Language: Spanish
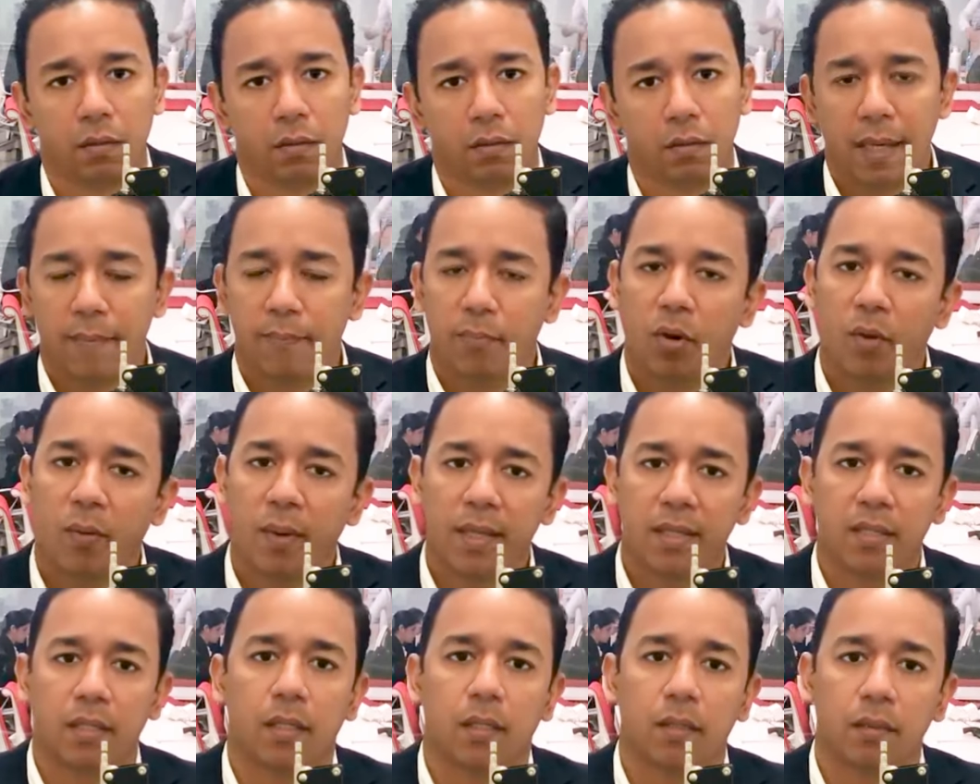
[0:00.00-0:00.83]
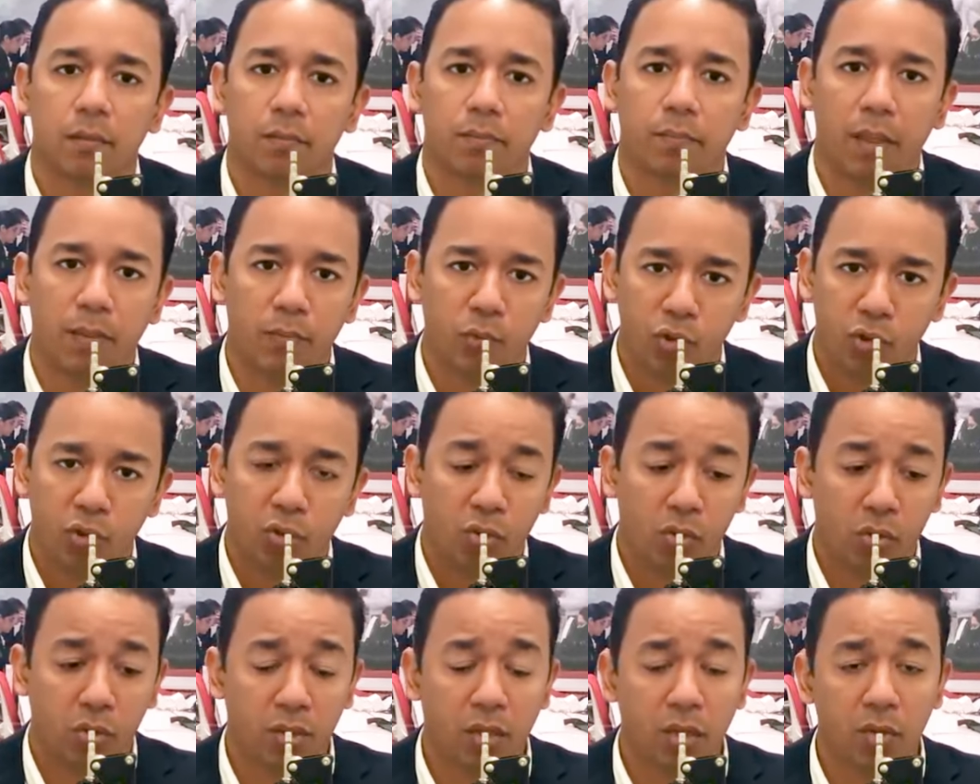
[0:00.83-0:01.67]
El tiempo a veces, para
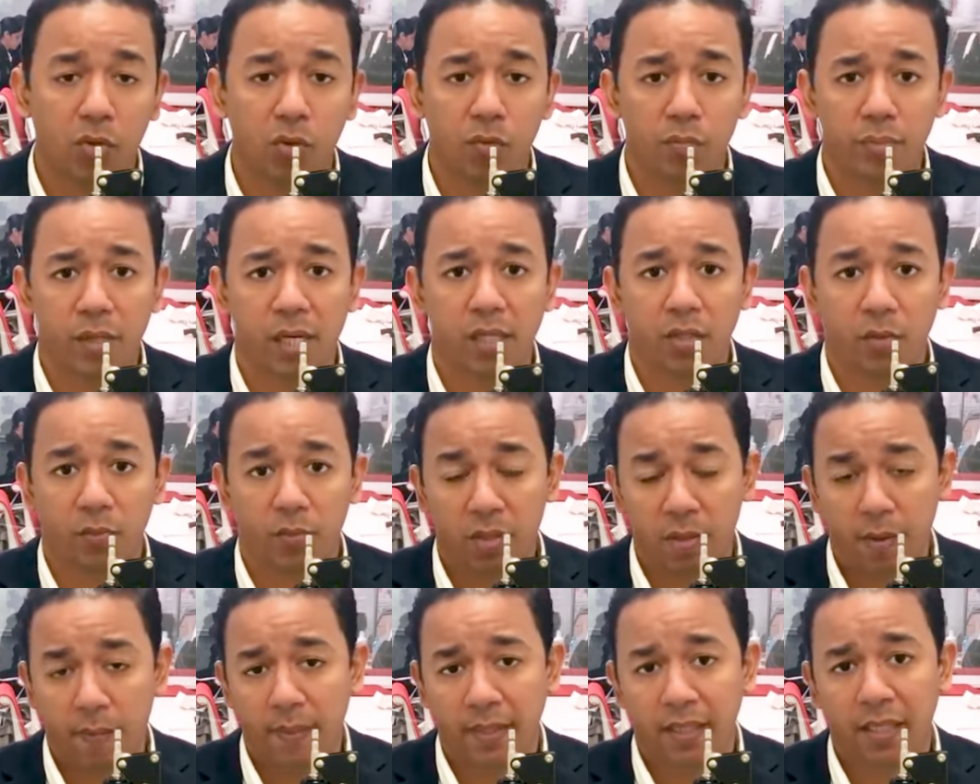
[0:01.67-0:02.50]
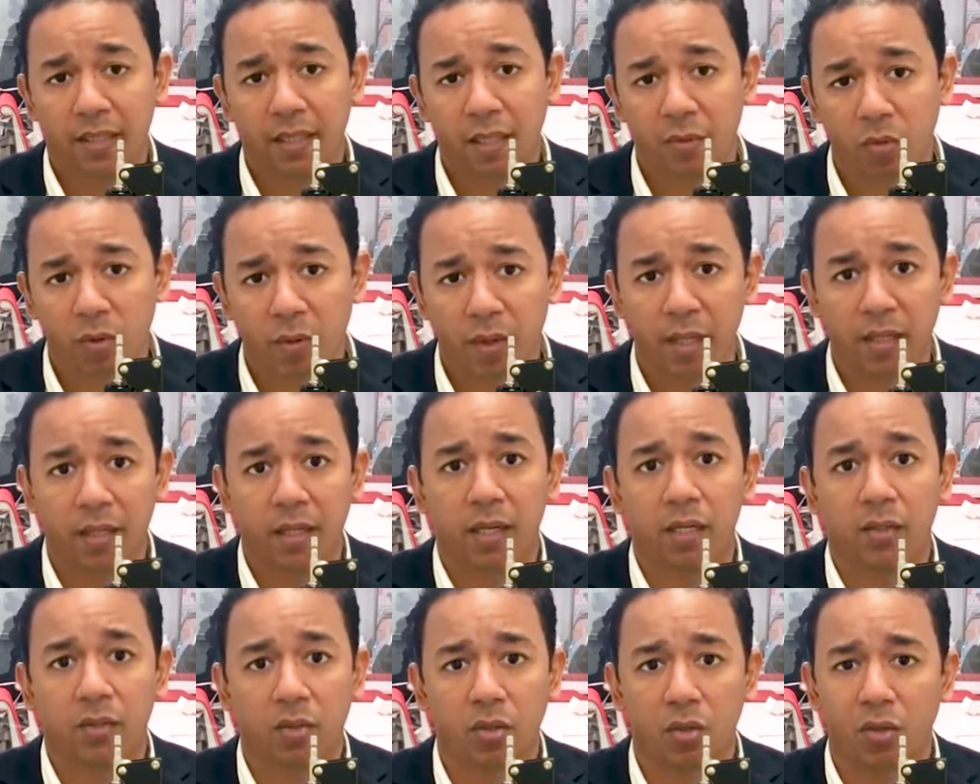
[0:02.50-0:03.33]
muchos de los que están comprando, especialmente esta nueva
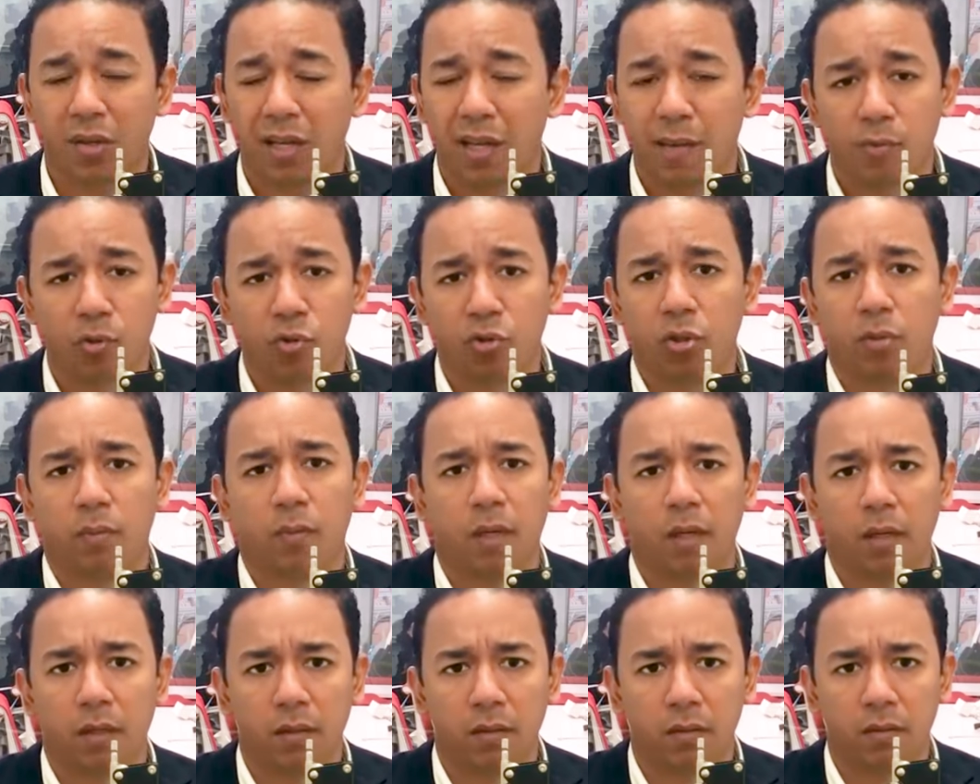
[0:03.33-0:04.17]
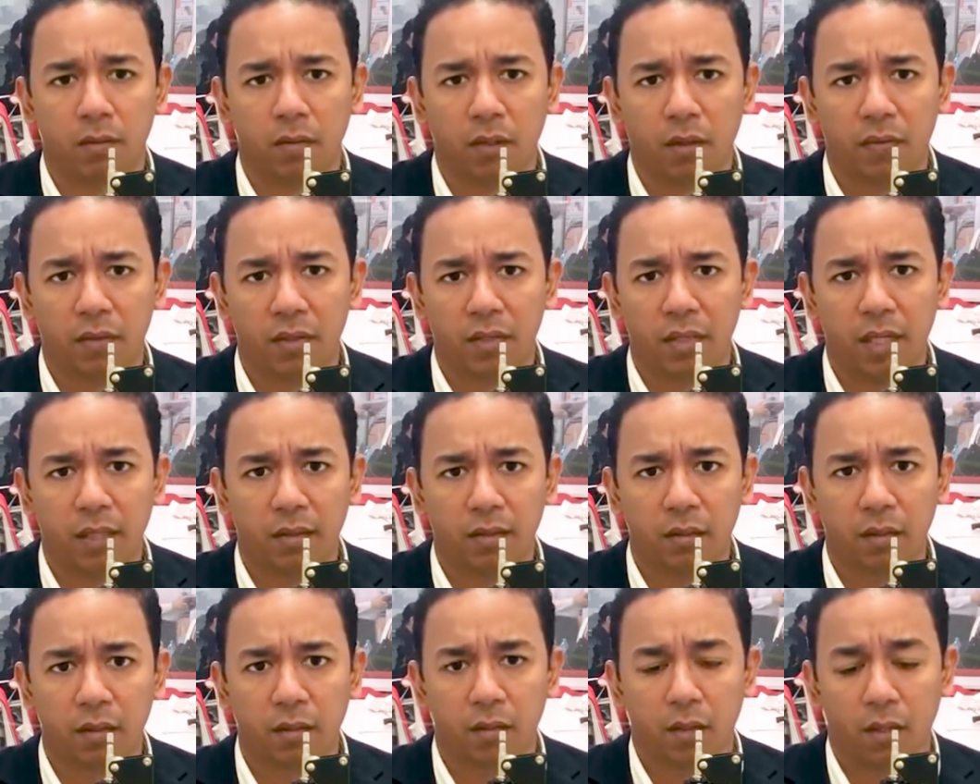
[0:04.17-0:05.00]
generación, es mucho más
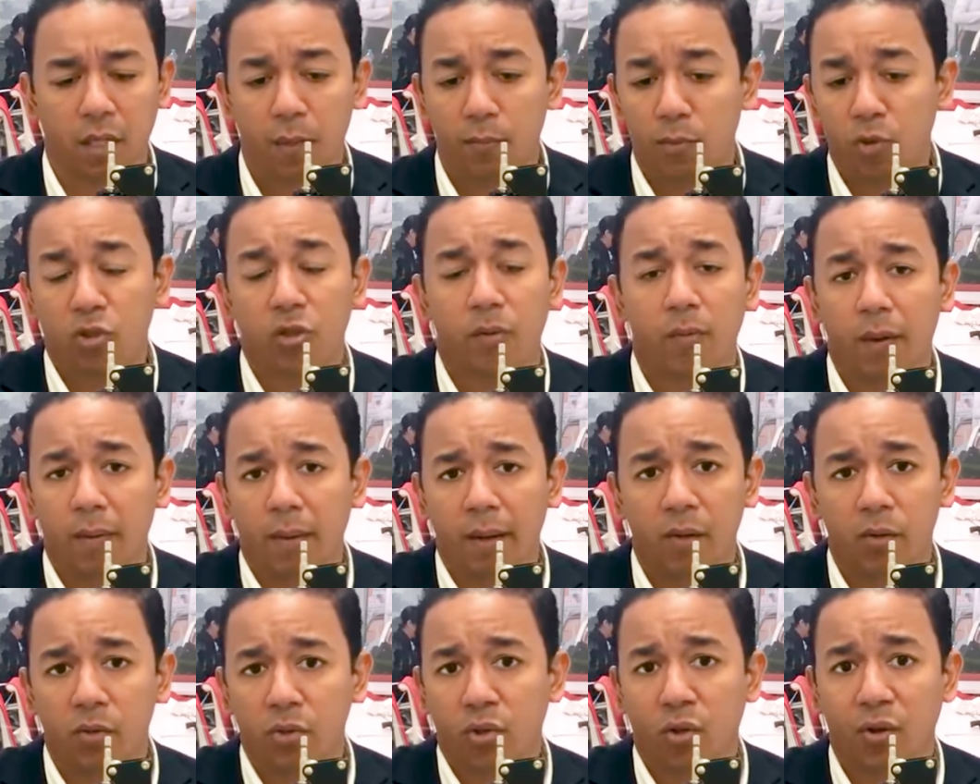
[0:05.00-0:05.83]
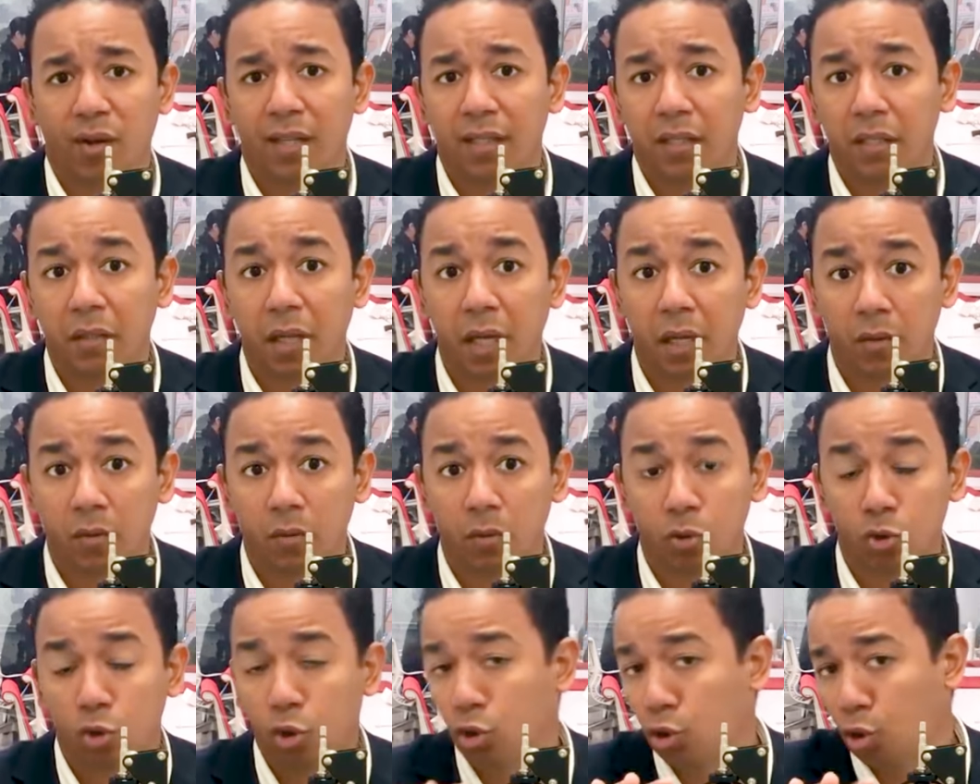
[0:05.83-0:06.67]
eficiente, es mucho más valioso que el
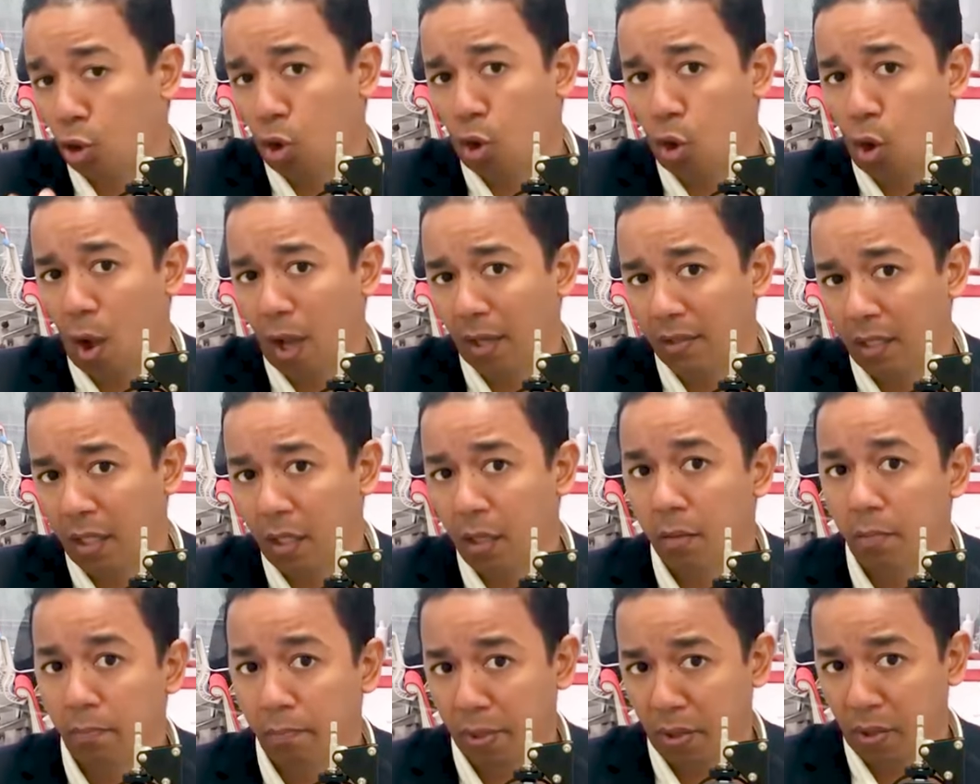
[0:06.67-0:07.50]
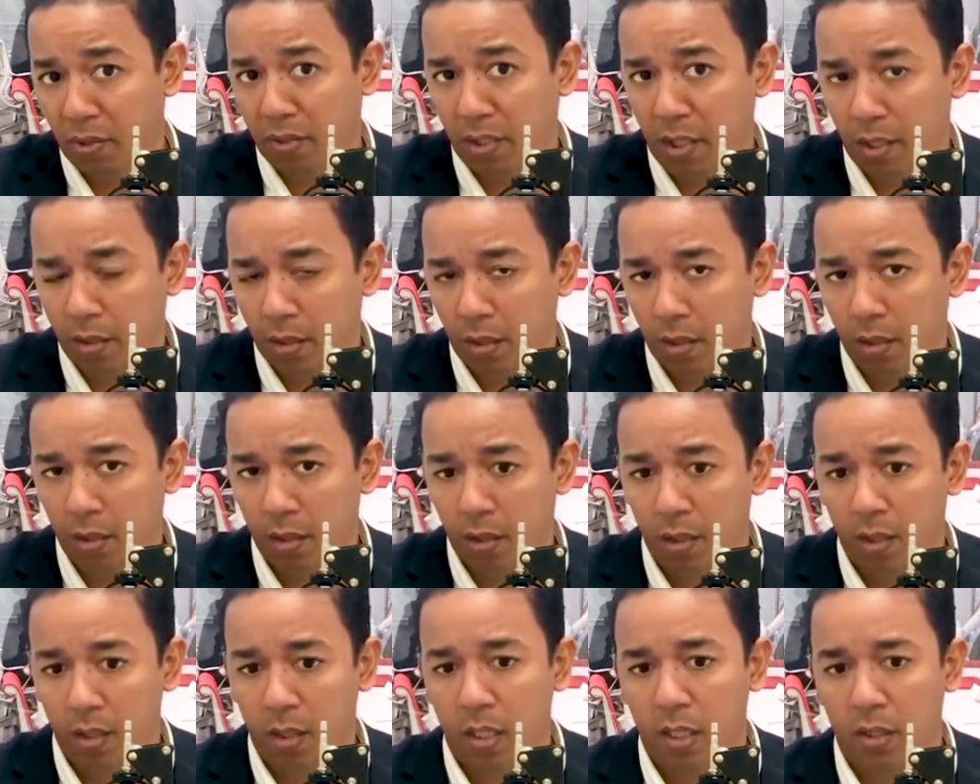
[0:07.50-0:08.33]
dinero. No todos así, pero existen.
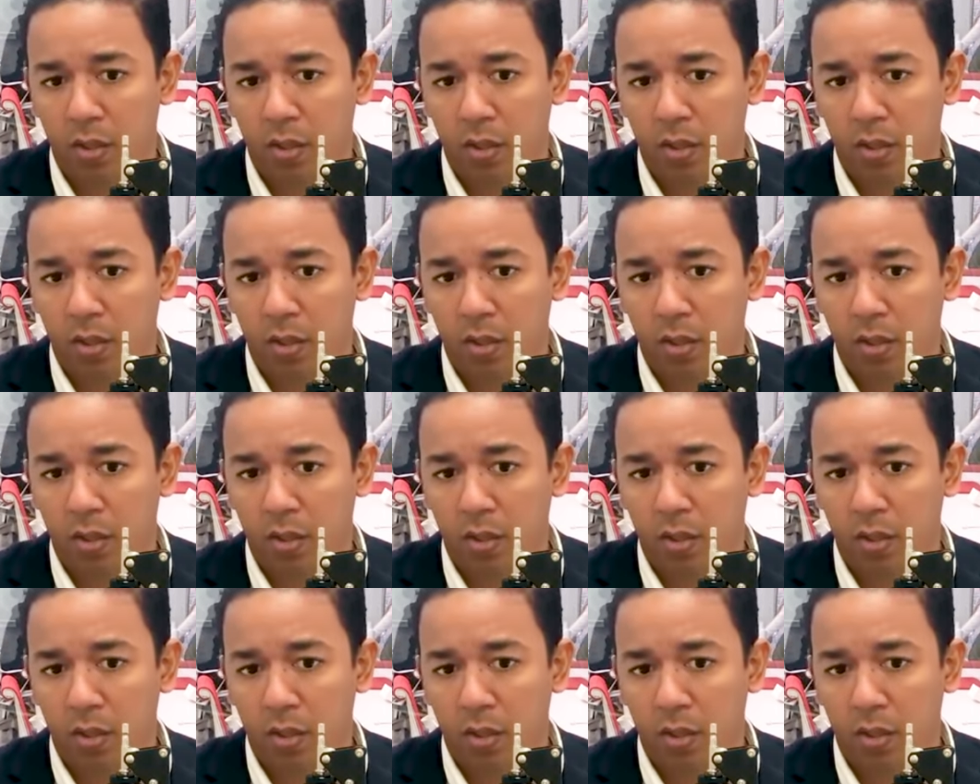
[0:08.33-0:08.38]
